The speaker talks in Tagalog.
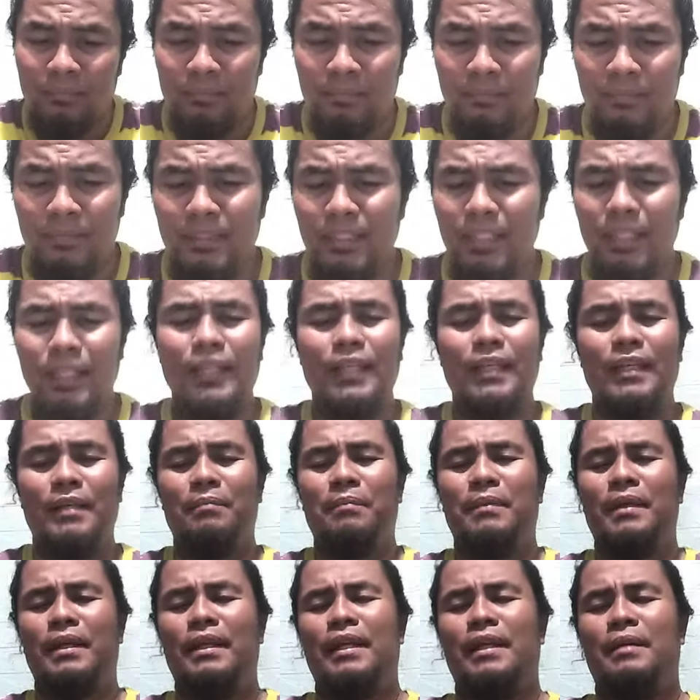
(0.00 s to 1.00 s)
Dili
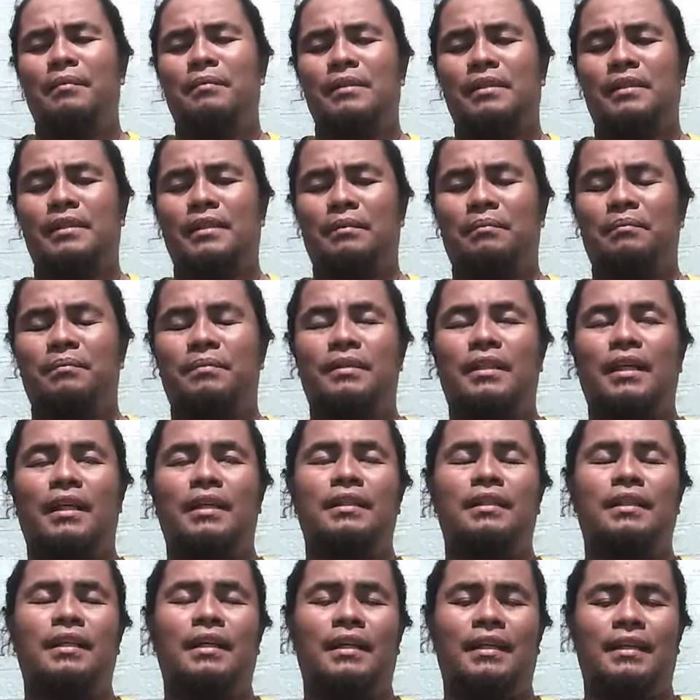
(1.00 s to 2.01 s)
ba day
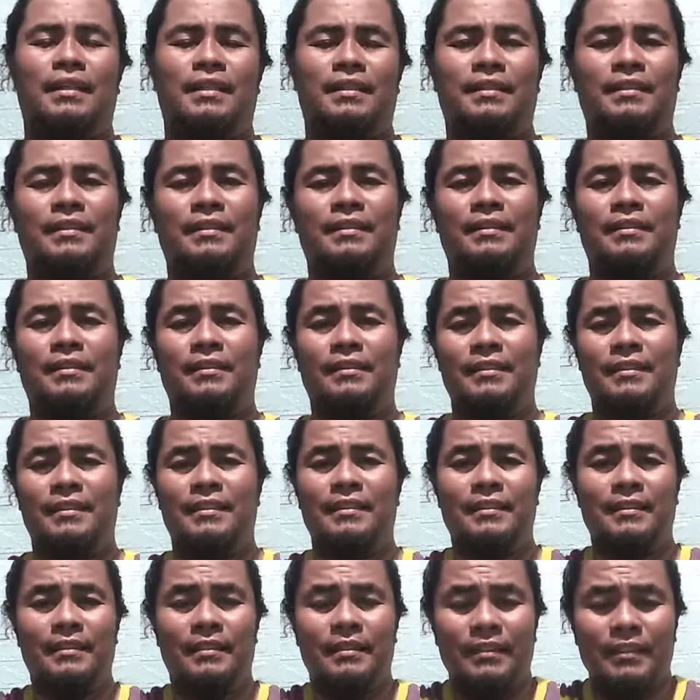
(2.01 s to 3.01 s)
masabtan nga?
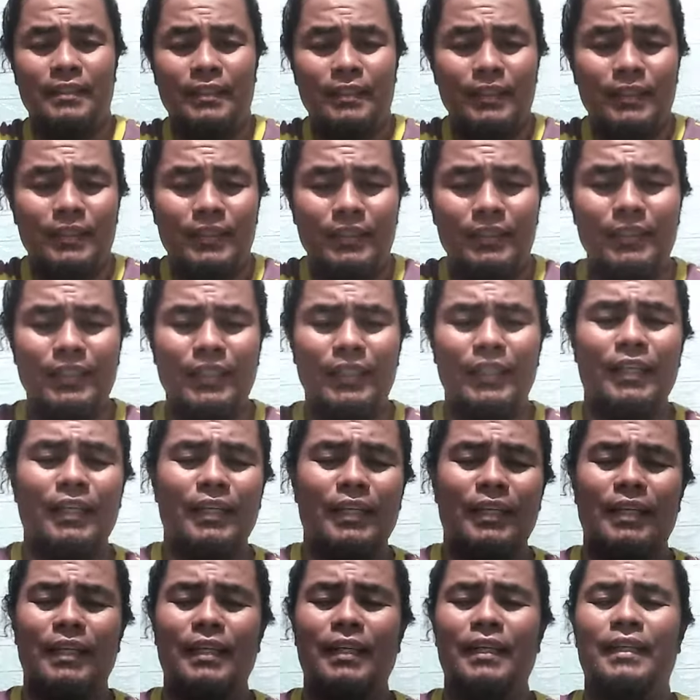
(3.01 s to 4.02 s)

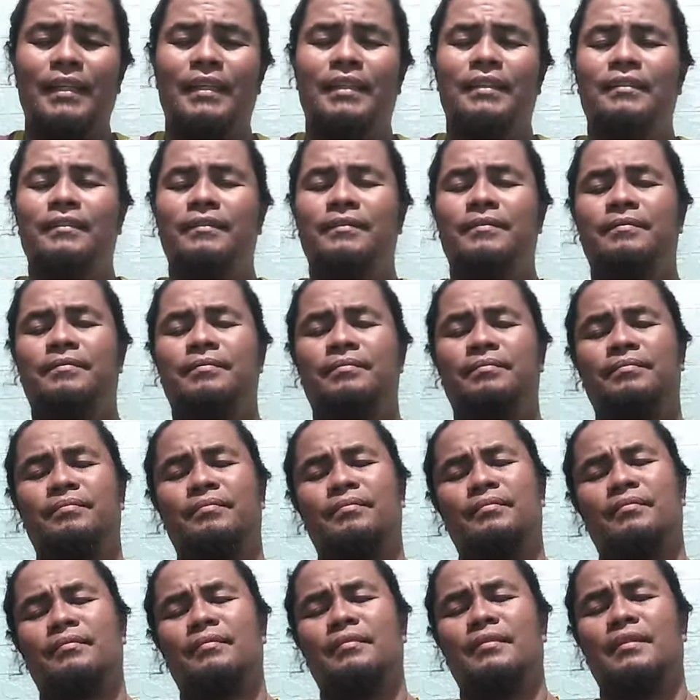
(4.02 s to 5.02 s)
Dili.
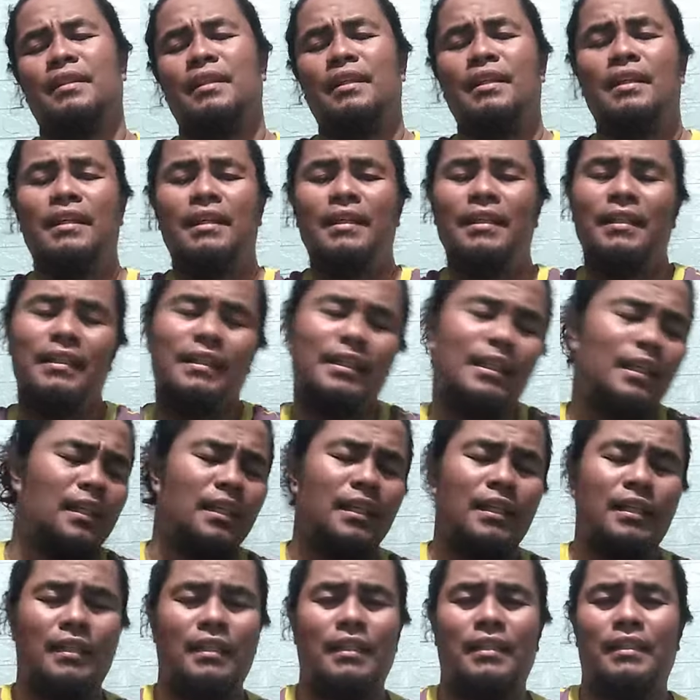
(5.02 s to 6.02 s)

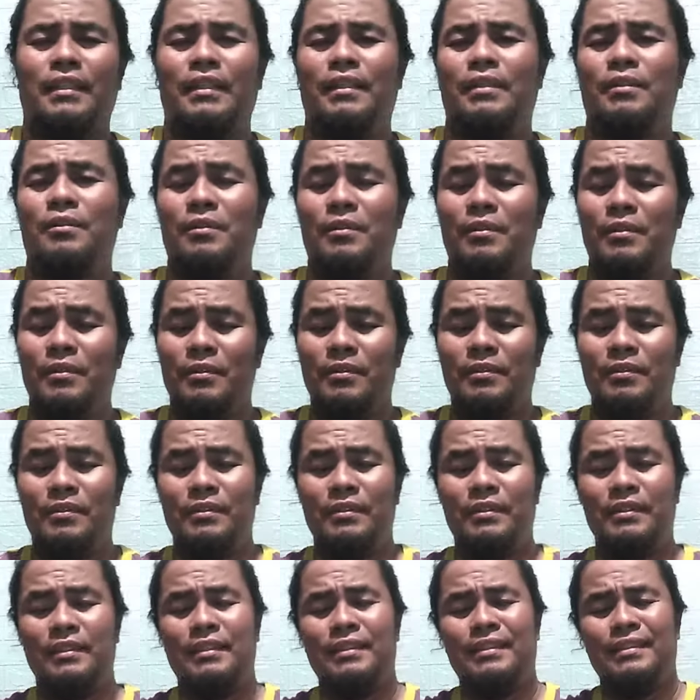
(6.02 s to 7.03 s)
Dili lagi ko
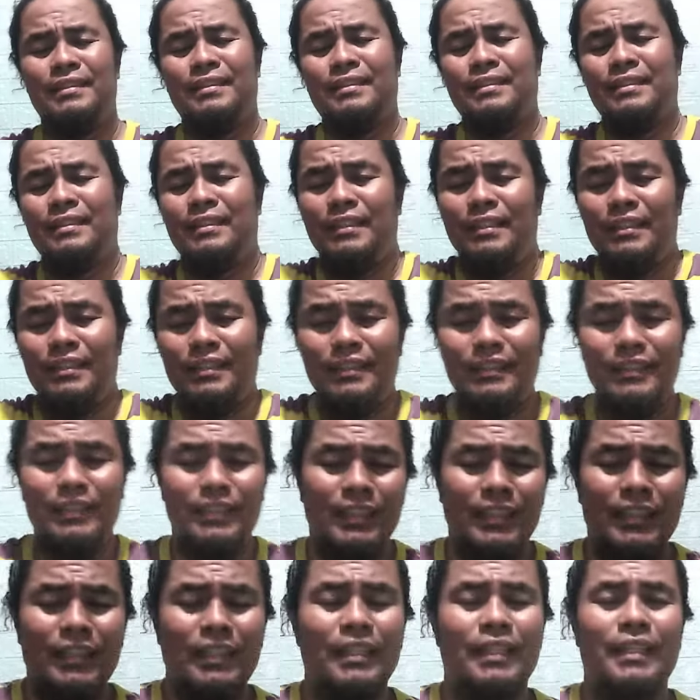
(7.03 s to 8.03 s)

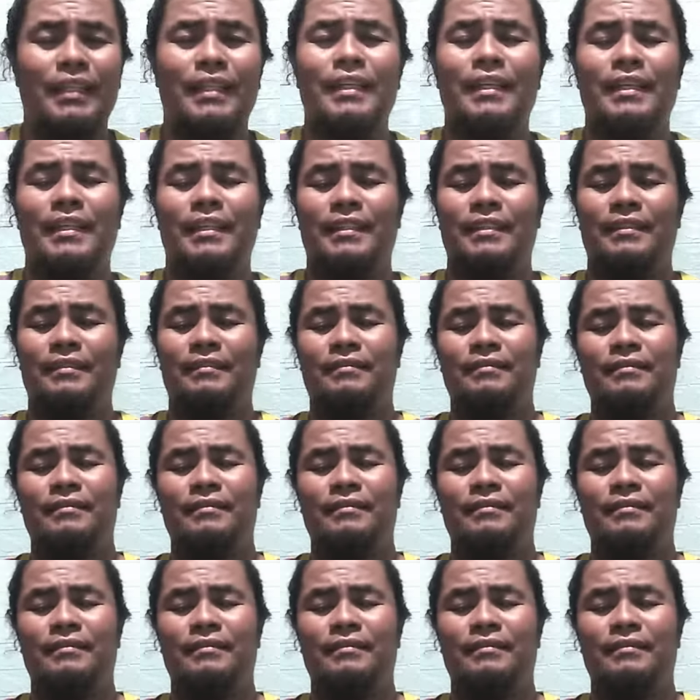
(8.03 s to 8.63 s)
Dili!